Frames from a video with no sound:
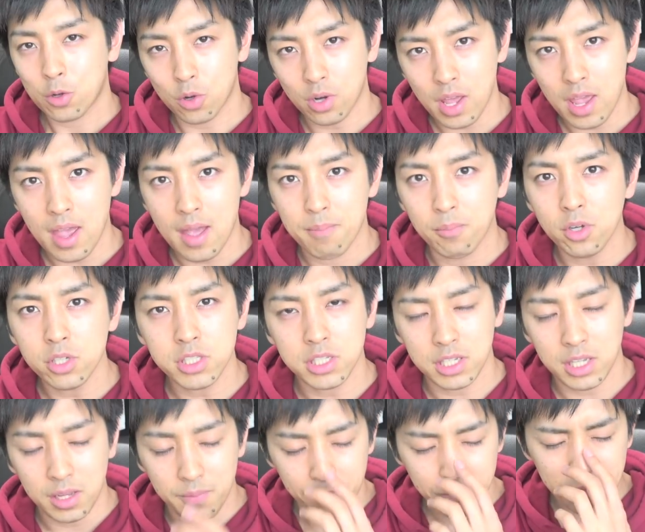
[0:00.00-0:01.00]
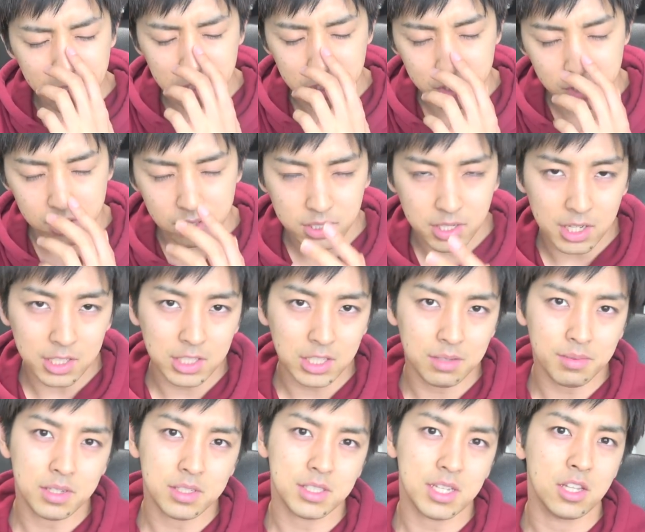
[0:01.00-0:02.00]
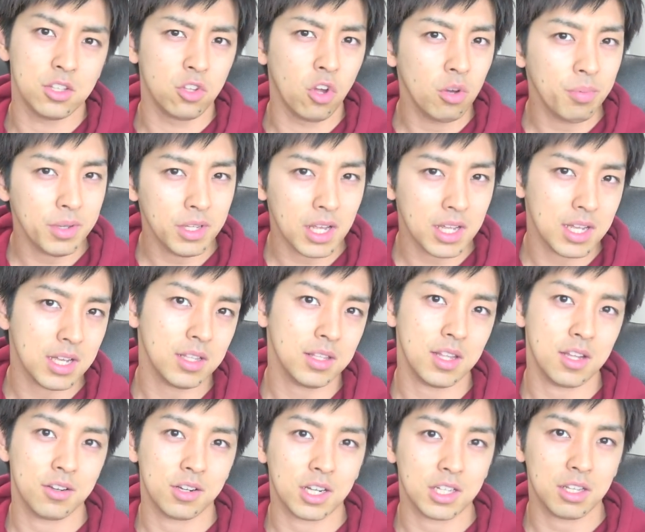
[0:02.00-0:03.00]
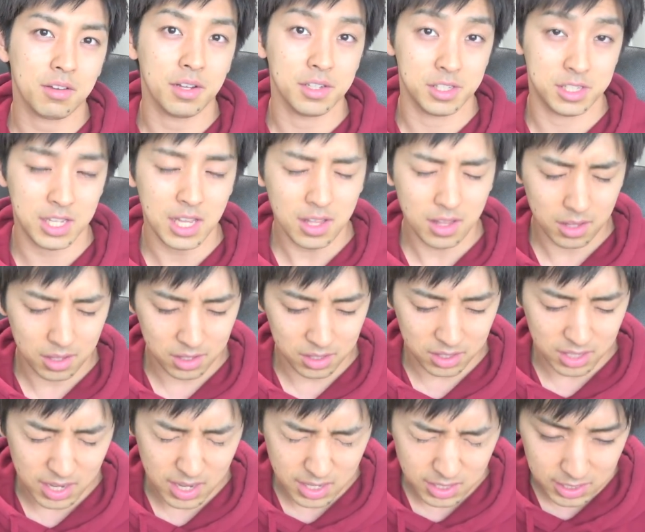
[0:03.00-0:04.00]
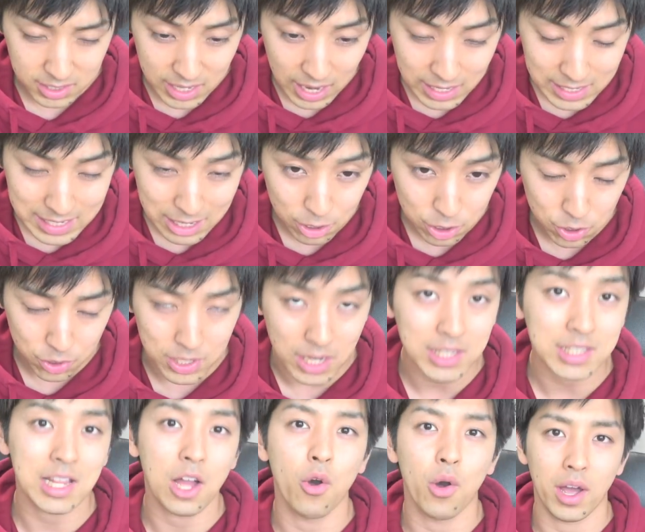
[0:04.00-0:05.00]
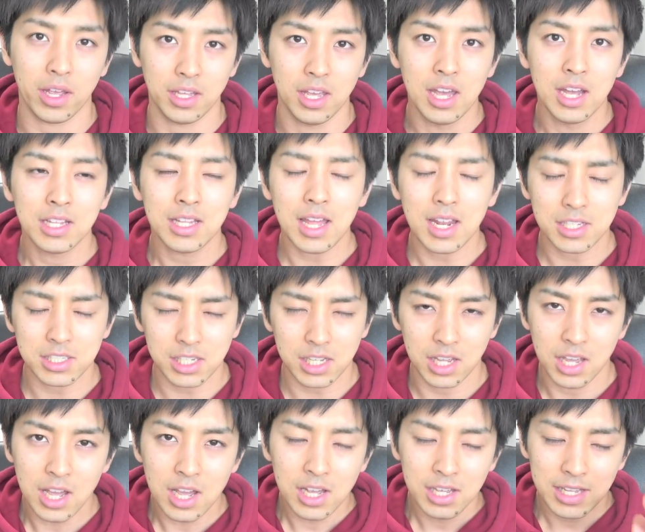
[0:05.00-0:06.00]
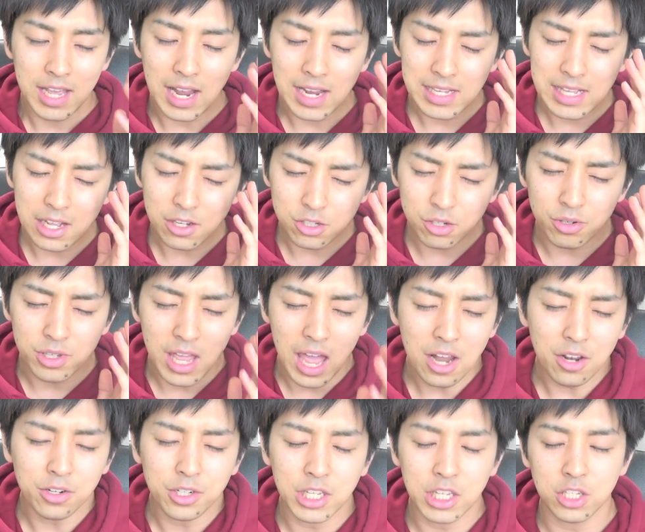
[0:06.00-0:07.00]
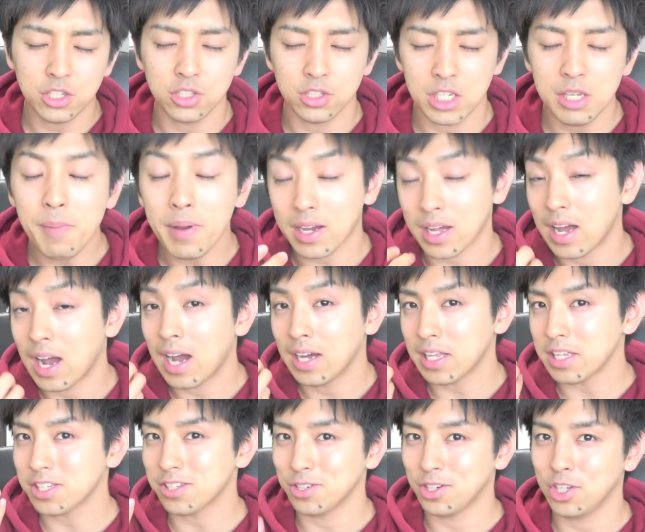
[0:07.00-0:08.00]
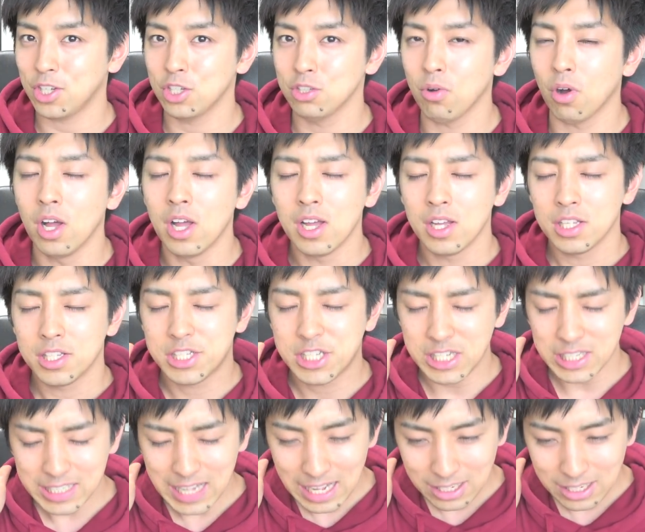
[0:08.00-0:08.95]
これ、もし、まあ中間期末で伸び悩んでる方は絶対絶対にやり直しをやった方がいい。ただし、やり直しをやる理由、今から話す理由を自